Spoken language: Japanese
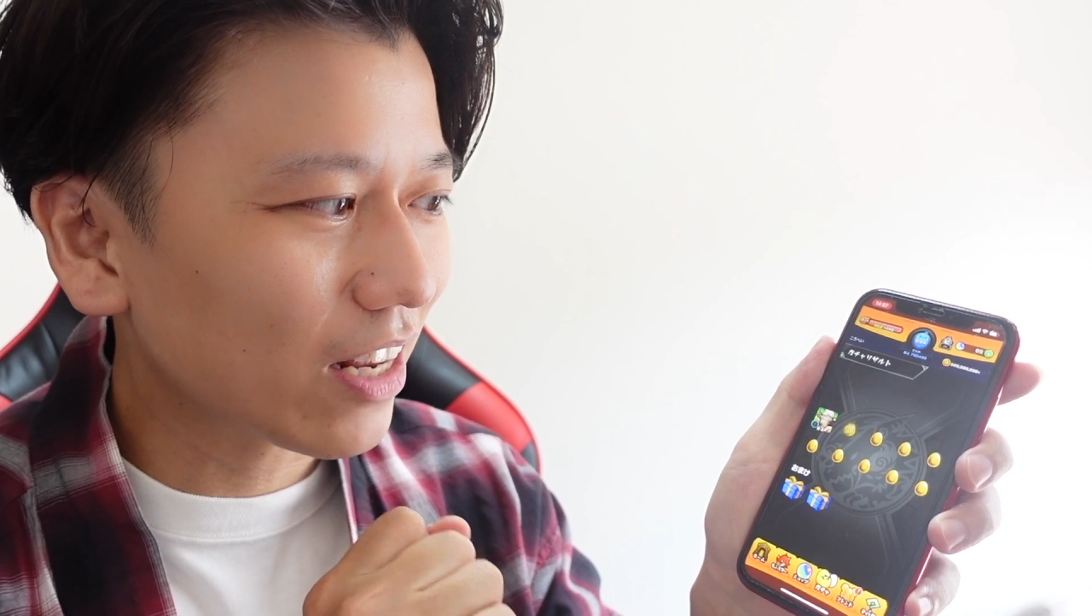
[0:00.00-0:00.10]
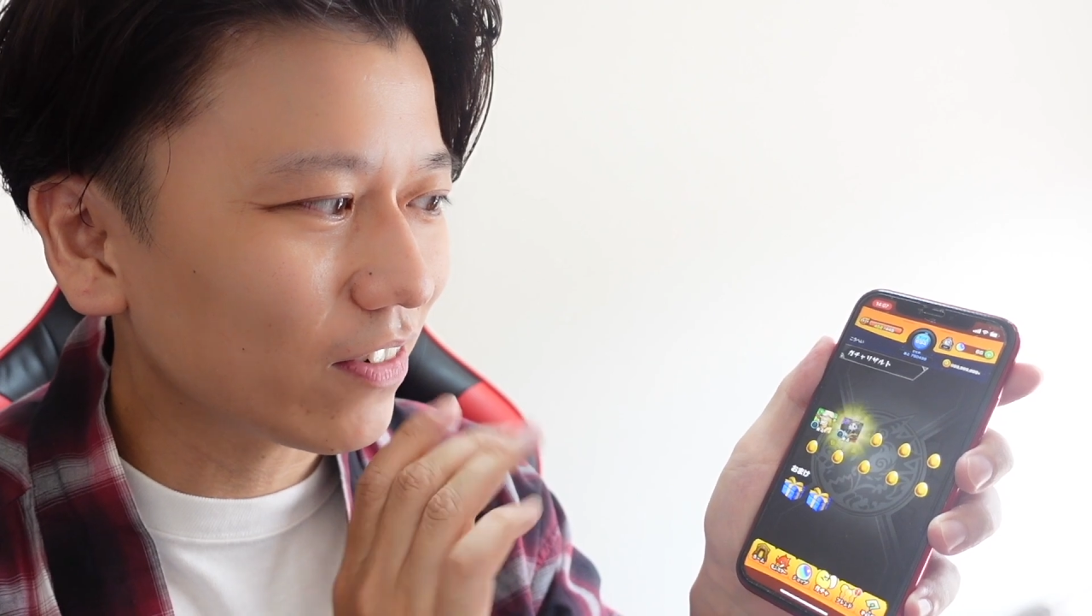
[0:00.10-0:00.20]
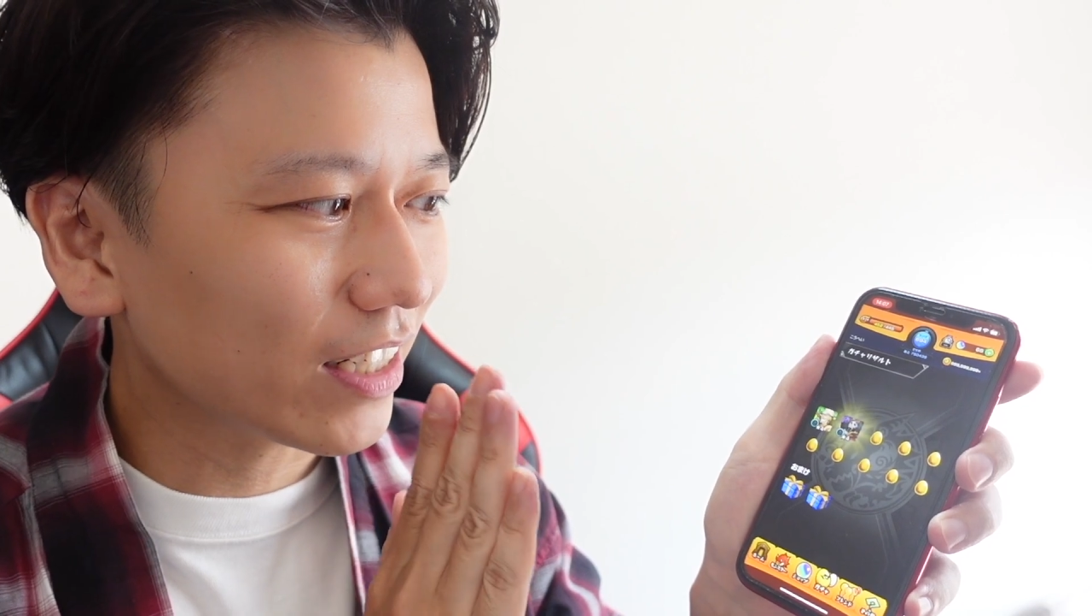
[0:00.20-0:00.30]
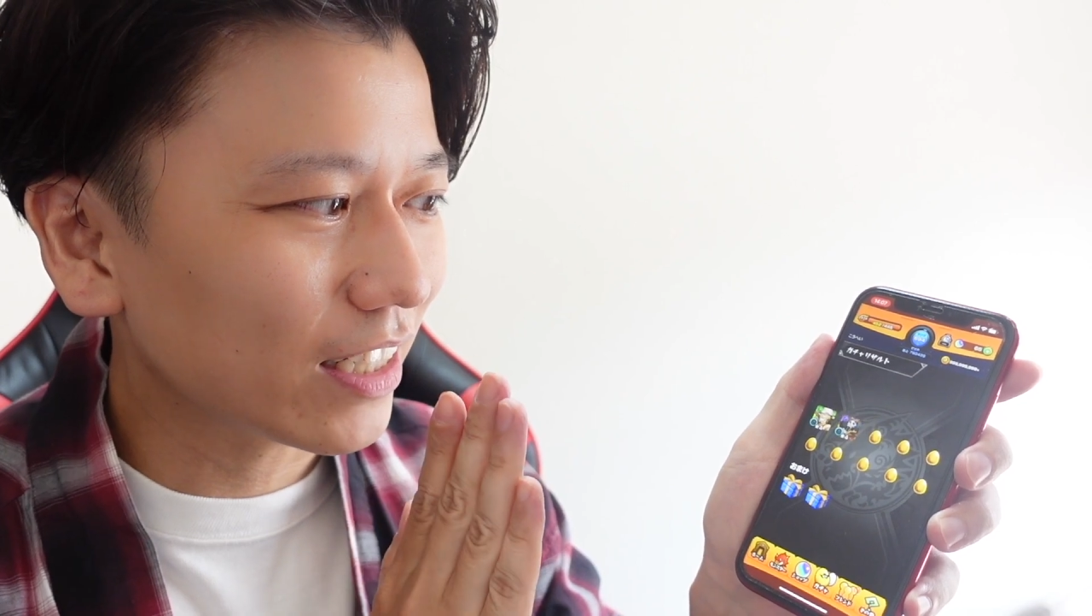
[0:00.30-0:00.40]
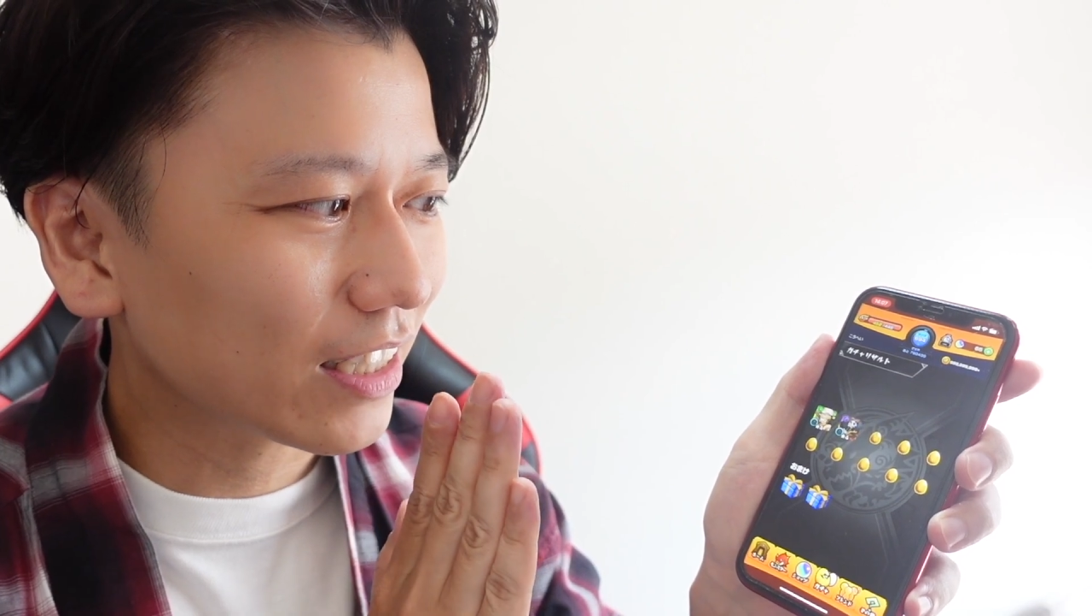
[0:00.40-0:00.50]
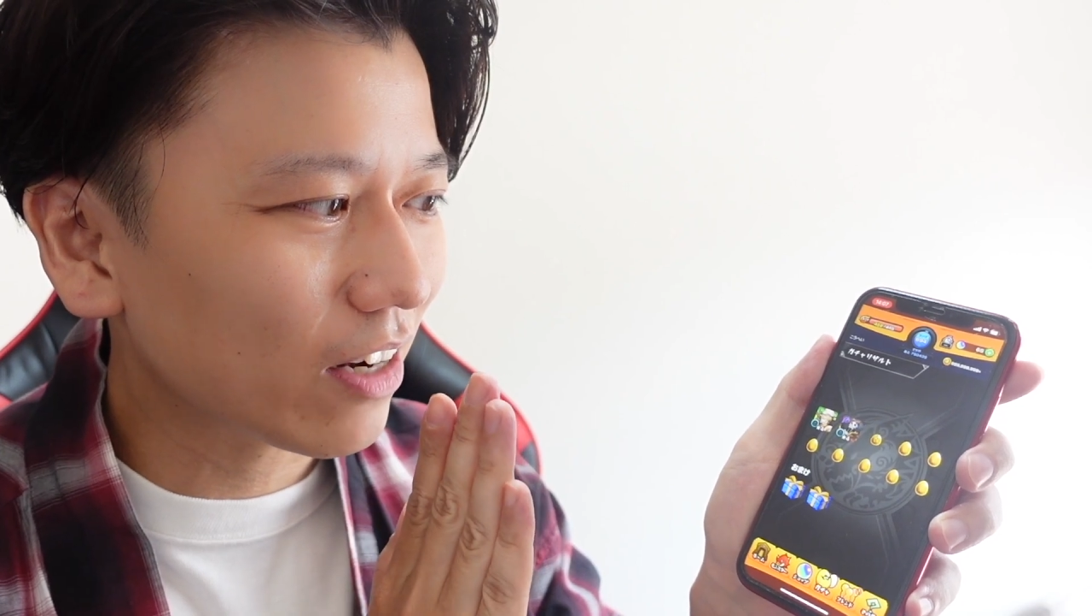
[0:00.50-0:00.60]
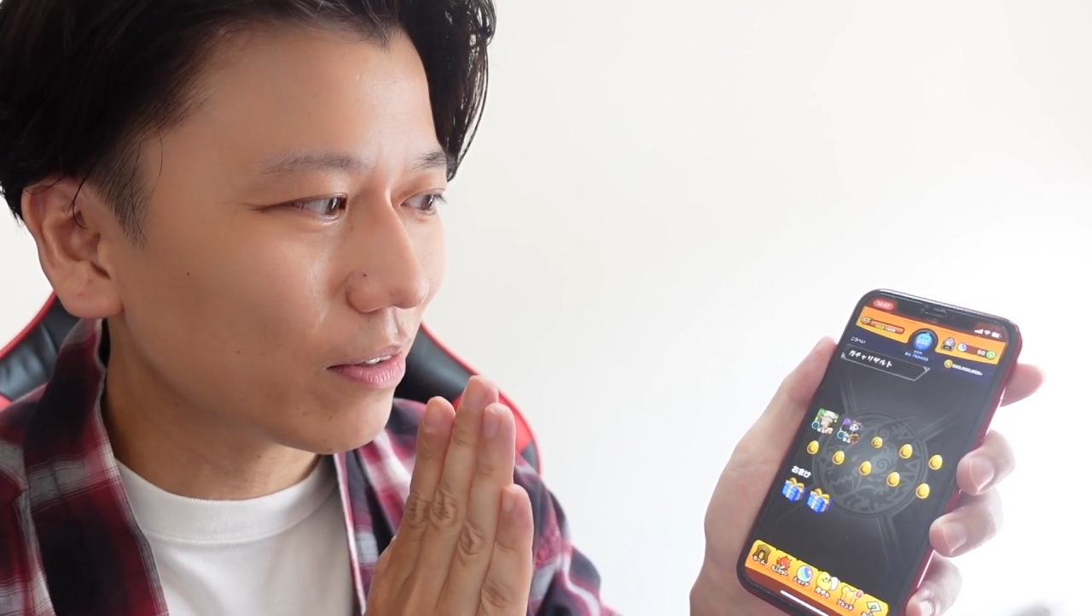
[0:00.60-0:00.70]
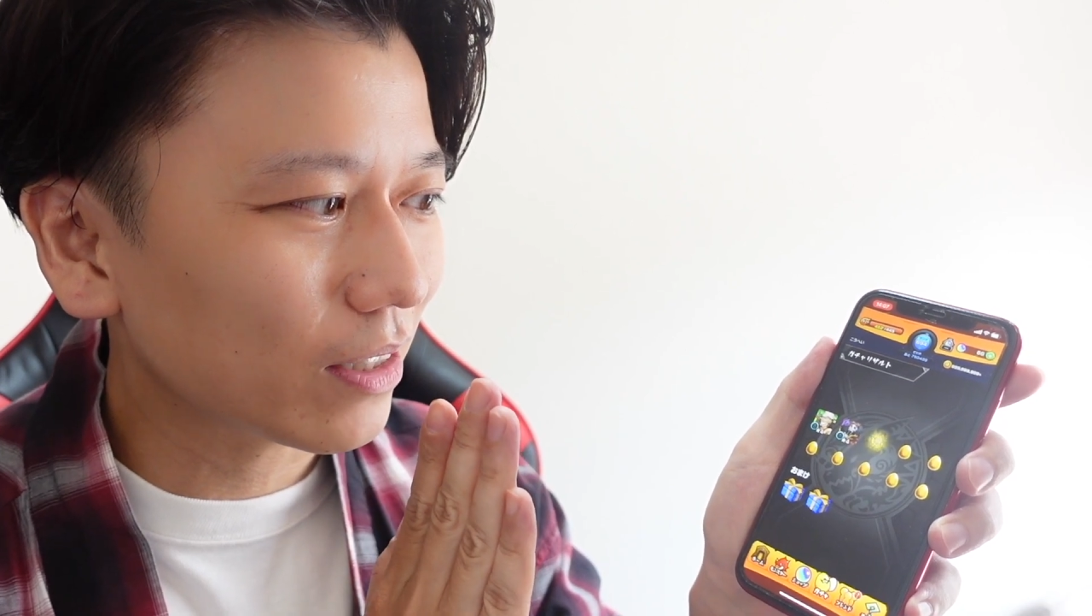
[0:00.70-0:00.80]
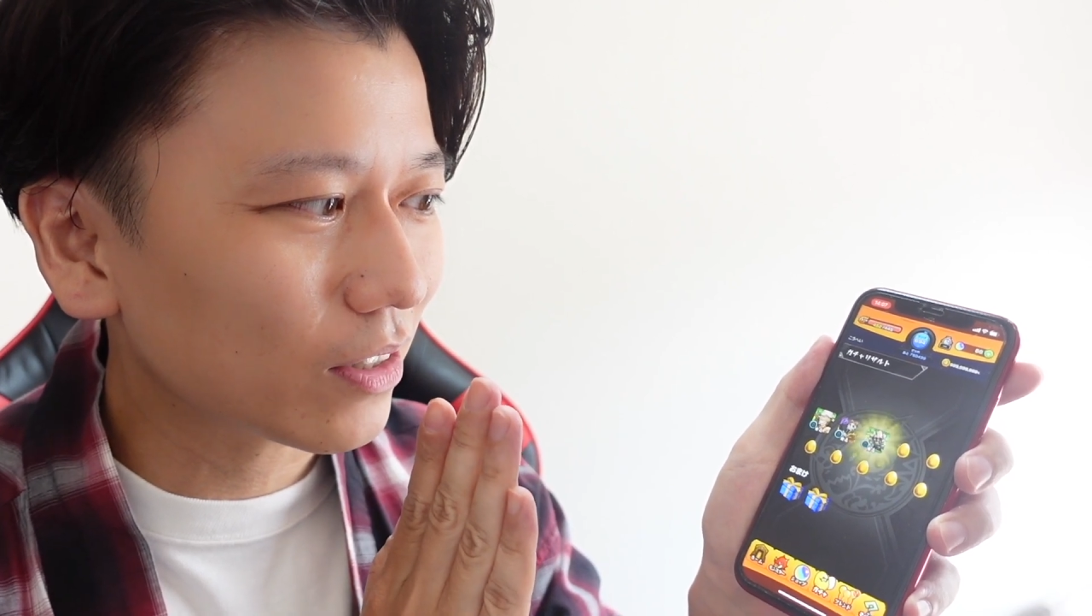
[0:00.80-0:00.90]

頼む、頼む、